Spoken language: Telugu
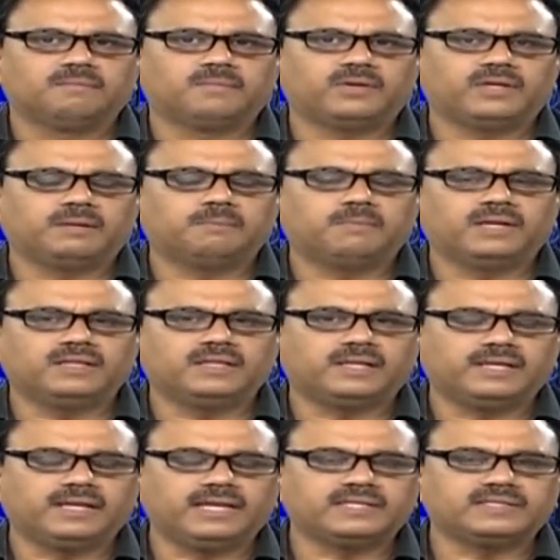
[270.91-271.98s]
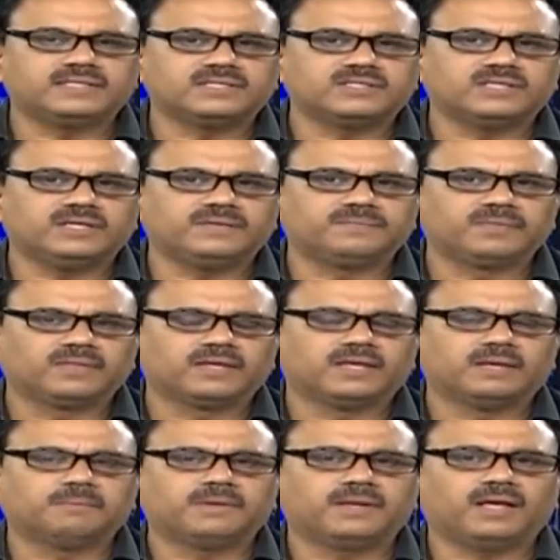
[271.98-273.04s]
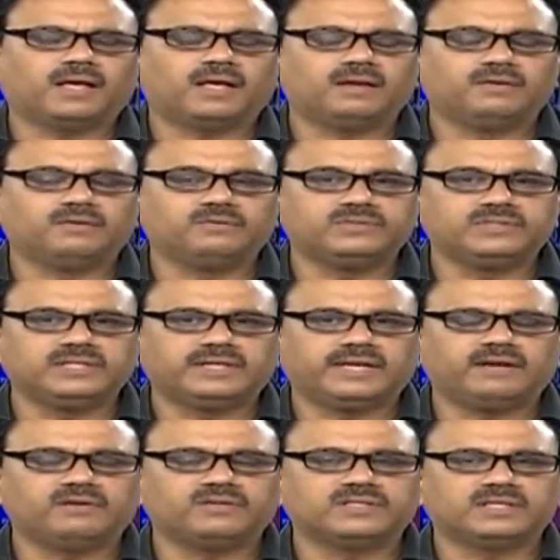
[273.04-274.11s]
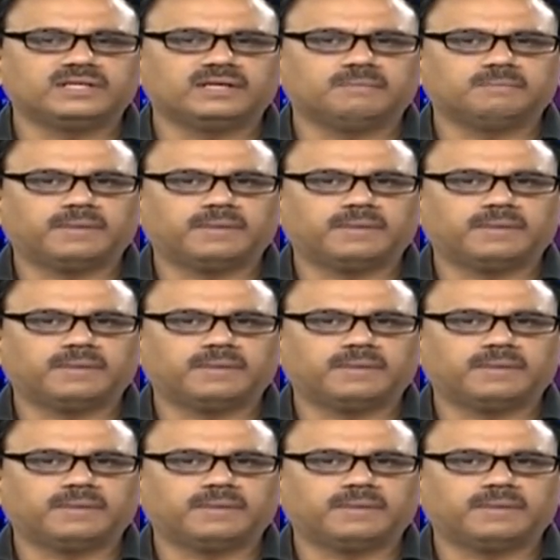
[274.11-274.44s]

మనం ఎంబడేది రియలైజ్ చేసి ఎంబడే ఆ లూజింగ్ ట్రేడ్ నుంచి